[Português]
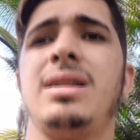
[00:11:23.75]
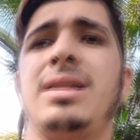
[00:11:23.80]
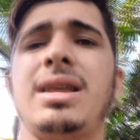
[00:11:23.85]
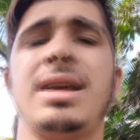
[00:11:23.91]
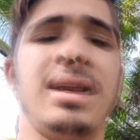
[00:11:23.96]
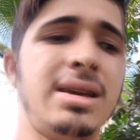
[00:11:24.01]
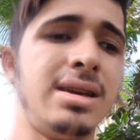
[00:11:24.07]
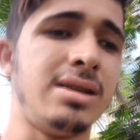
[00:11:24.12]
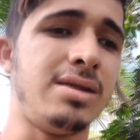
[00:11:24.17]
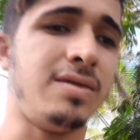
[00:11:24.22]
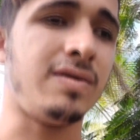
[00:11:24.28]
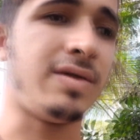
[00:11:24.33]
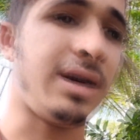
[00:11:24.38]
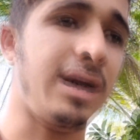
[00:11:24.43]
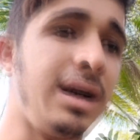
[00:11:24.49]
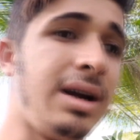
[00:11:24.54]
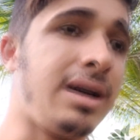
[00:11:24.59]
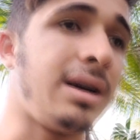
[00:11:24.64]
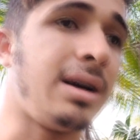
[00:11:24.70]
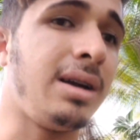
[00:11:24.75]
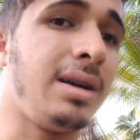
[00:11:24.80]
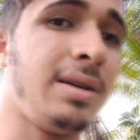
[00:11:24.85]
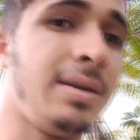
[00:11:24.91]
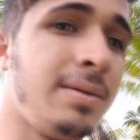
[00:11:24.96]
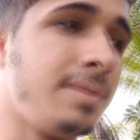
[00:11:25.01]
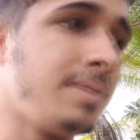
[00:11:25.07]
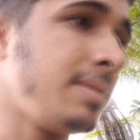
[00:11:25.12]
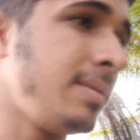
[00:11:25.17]
tem que ir devagar
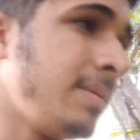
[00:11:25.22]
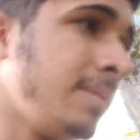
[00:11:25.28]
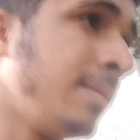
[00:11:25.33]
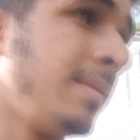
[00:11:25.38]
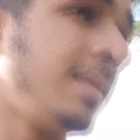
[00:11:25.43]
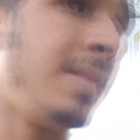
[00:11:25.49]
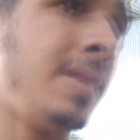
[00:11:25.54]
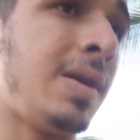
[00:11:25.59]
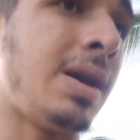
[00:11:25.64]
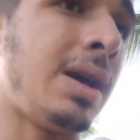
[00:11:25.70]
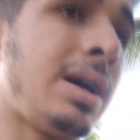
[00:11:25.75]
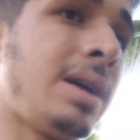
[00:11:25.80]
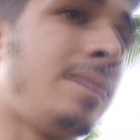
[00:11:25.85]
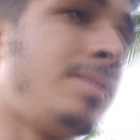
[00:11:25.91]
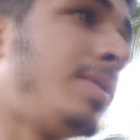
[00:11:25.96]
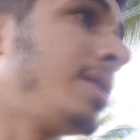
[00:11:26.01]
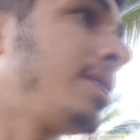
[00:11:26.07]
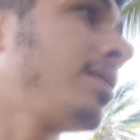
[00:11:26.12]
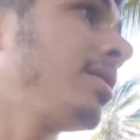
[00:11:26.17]
e acaba